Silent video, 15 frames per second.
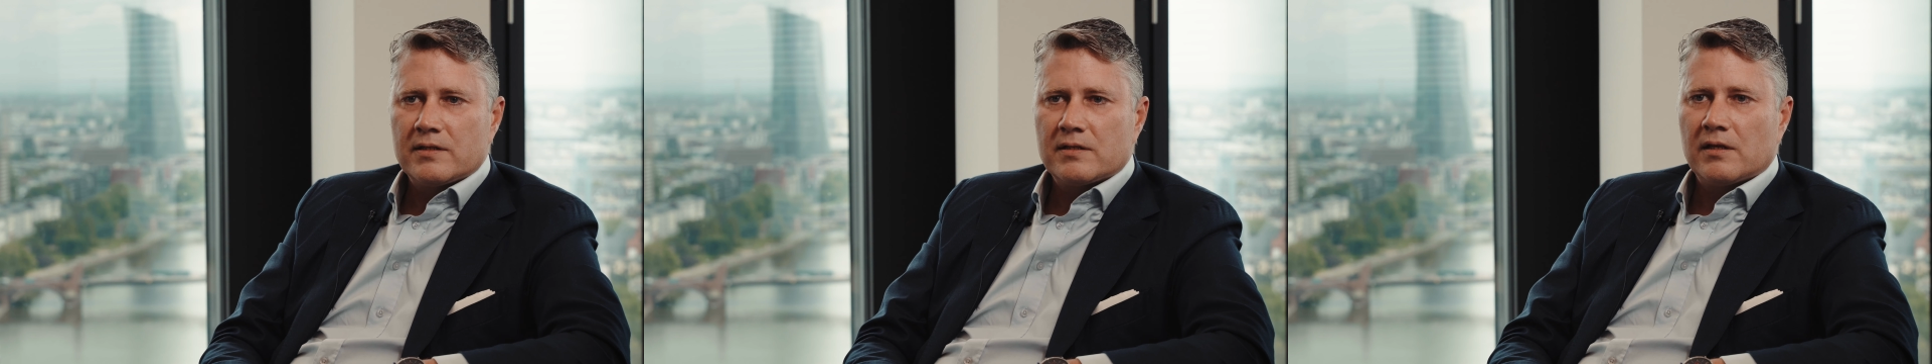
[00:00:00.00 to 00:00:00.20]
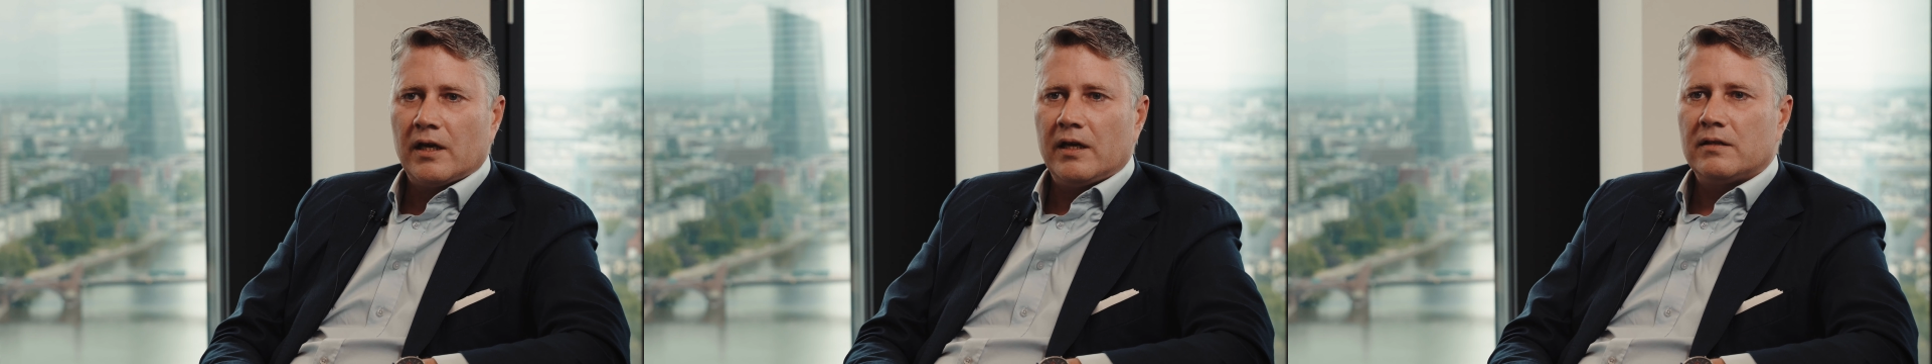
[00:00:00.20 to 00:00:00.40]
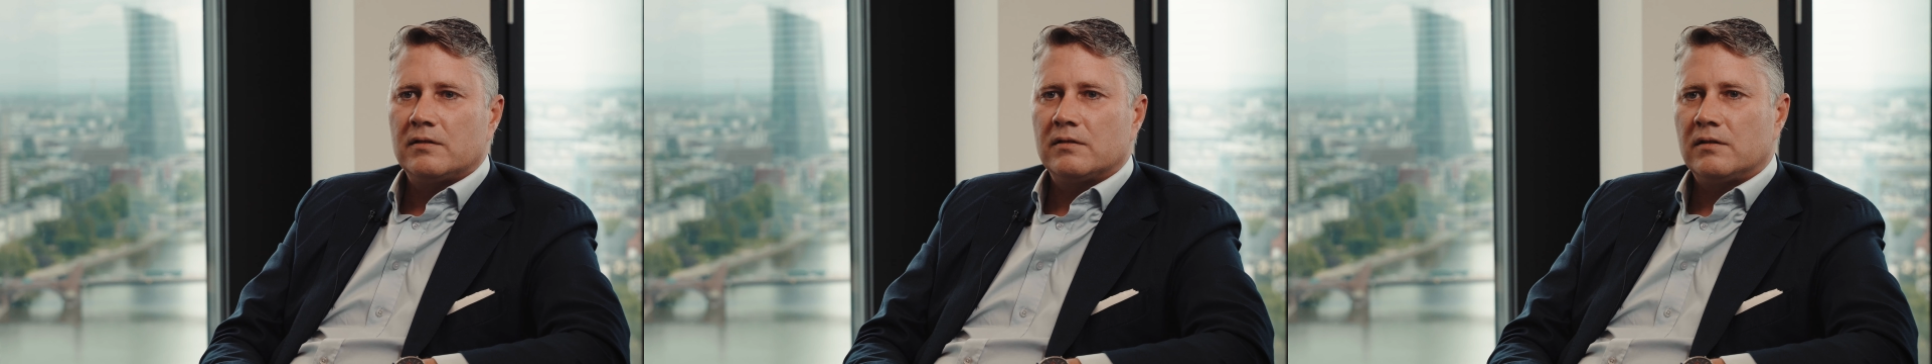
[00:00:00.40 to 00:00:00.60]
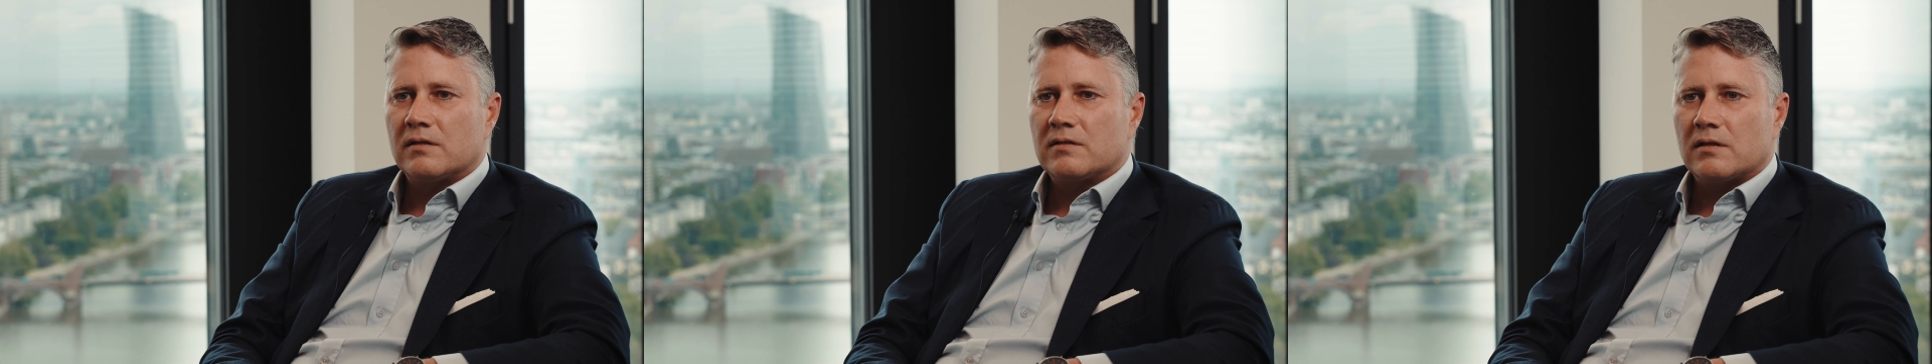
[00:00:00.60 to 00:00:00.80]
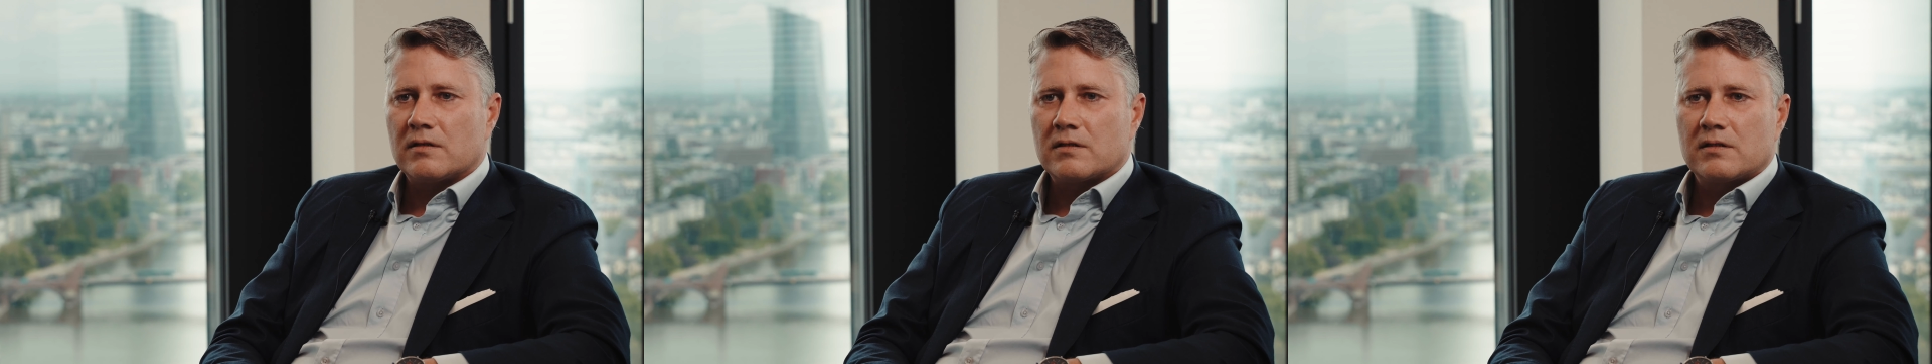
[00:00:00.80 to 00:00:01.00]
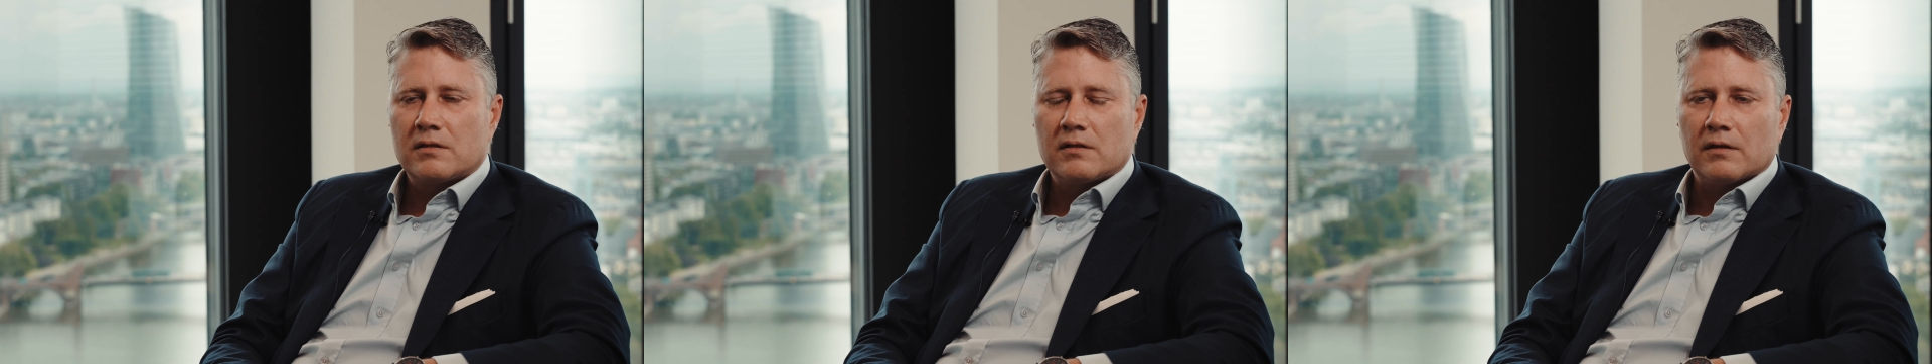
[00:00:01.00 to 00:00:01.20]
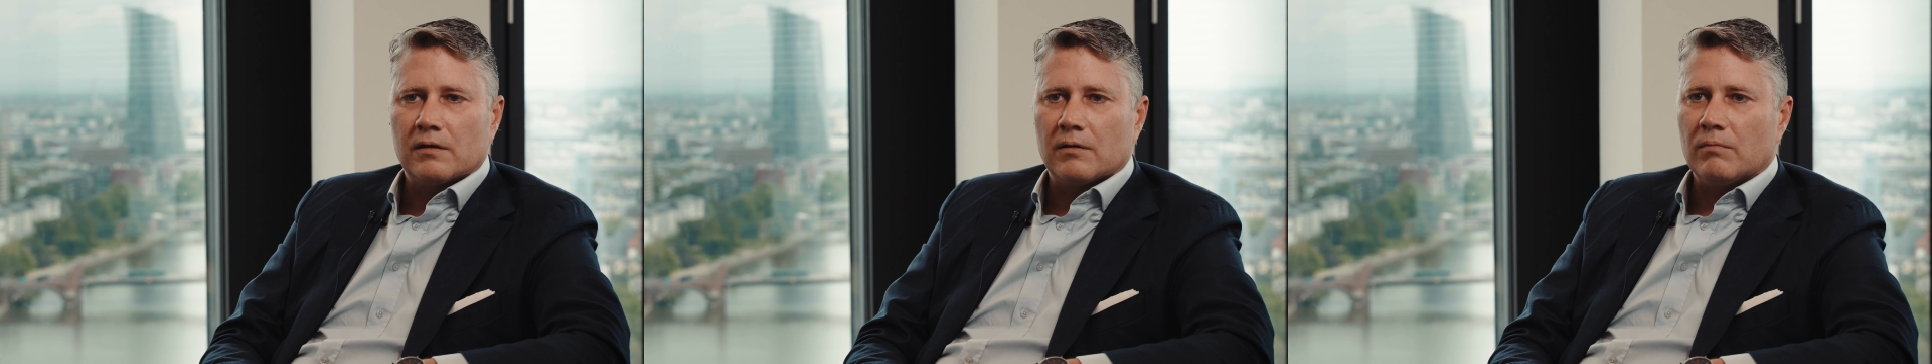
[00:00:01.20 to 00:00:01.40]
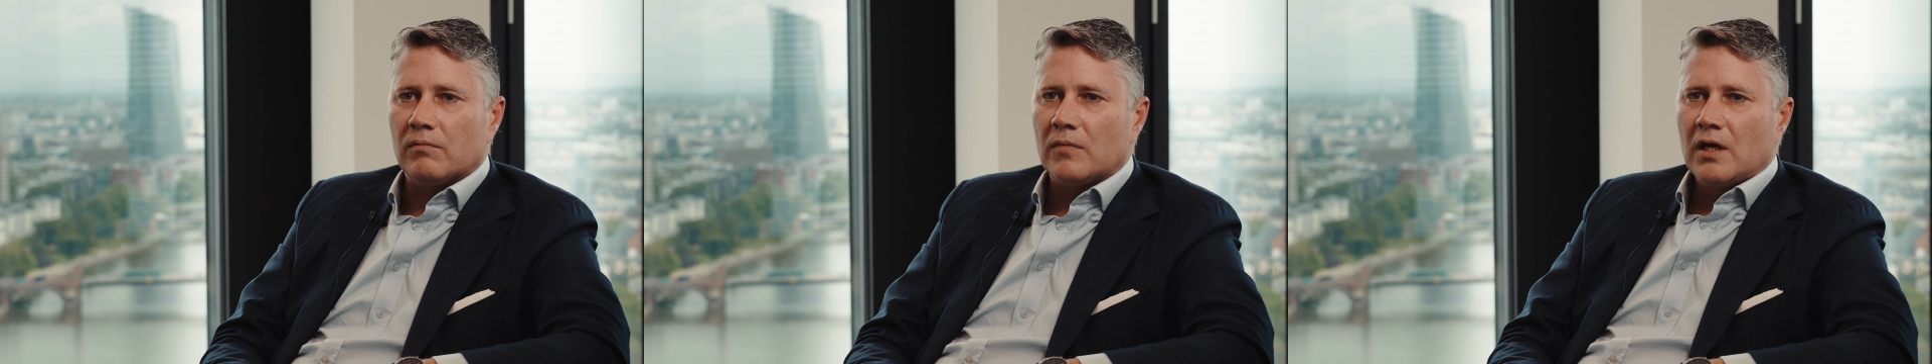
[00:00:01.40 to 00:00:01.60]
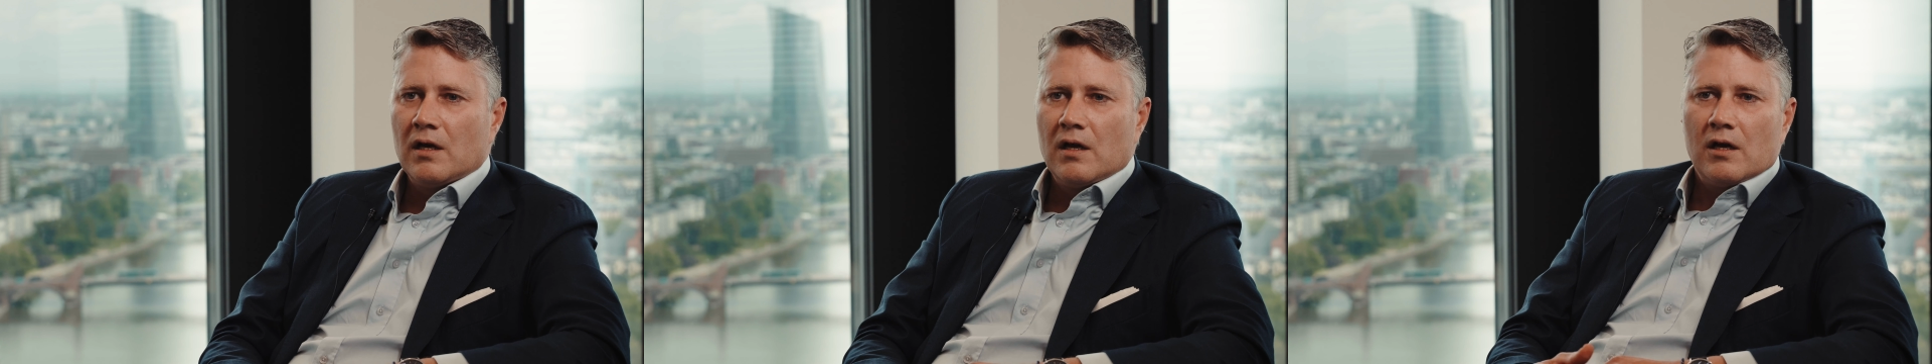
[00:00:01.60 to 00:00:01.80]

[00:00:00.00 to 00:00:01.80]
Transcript: Estate, das ist ähm,